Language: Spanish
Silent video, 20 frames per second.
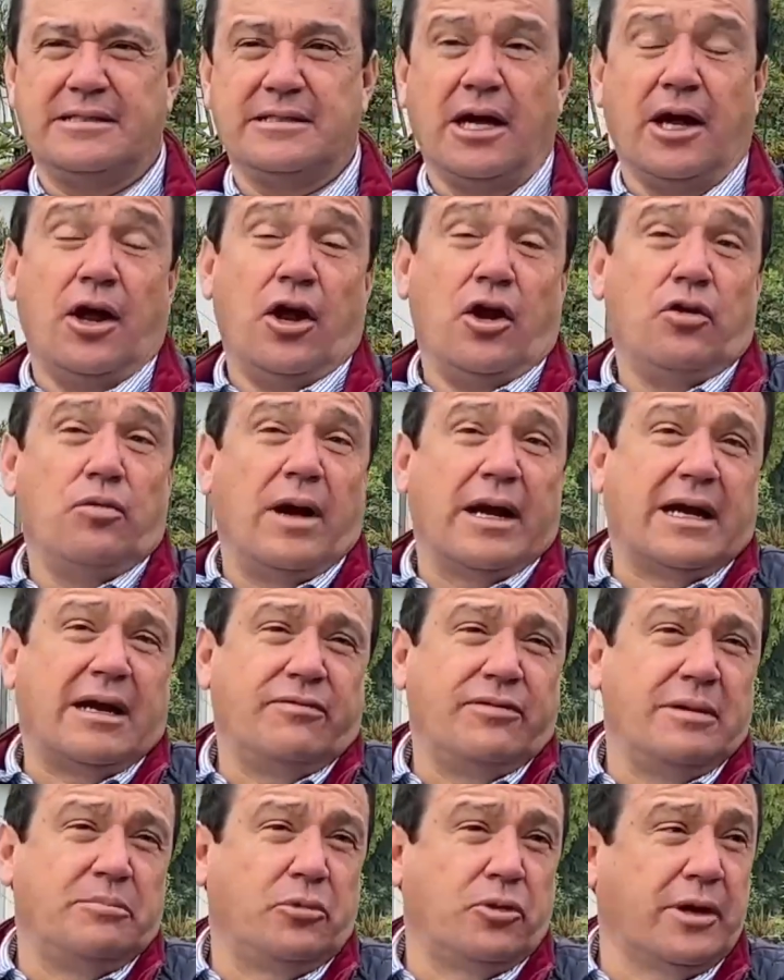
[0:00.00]
No hay café
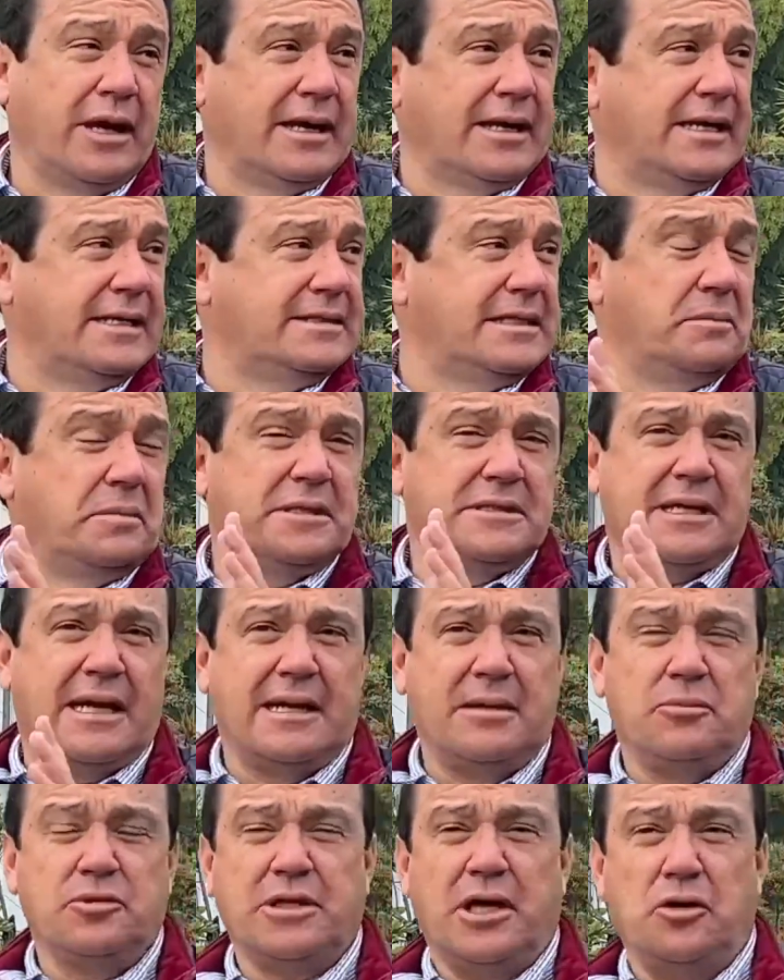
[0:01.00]
porque aquí siempre estaremos a
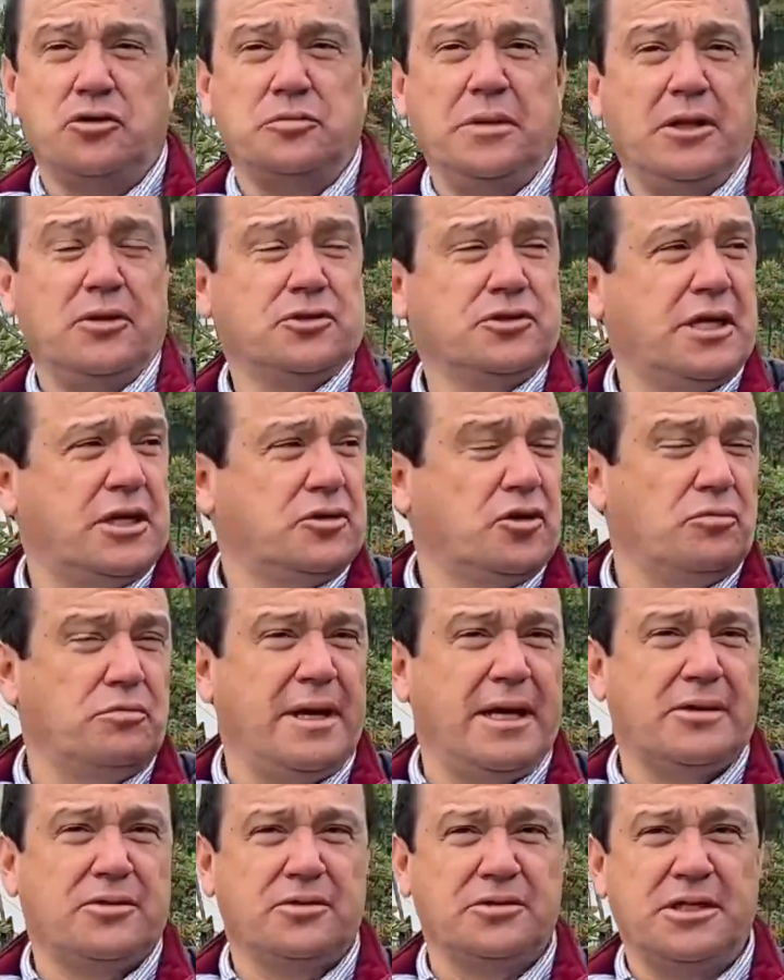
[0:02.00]
2.200
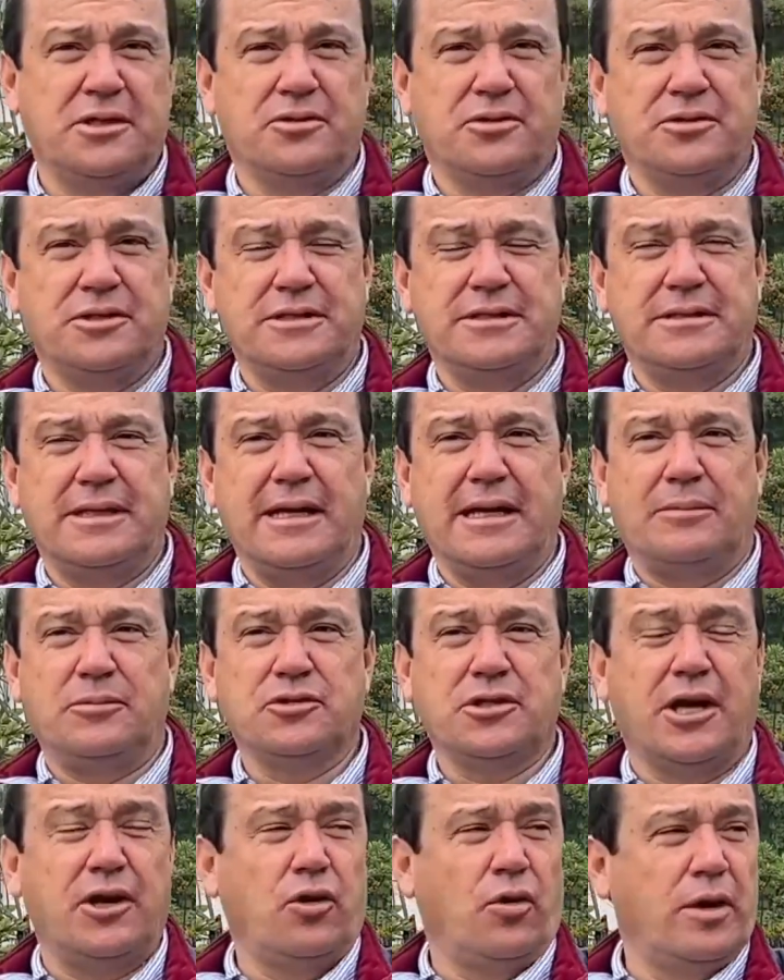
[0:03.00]
metros, entonces digamos que no
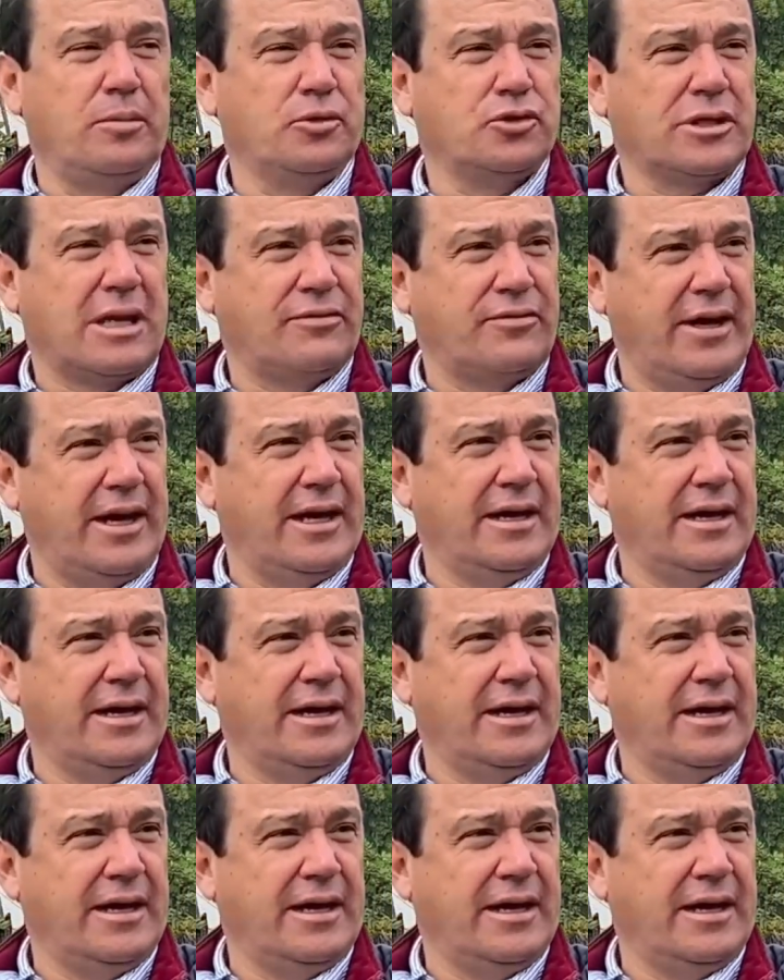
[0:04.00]
vemos café,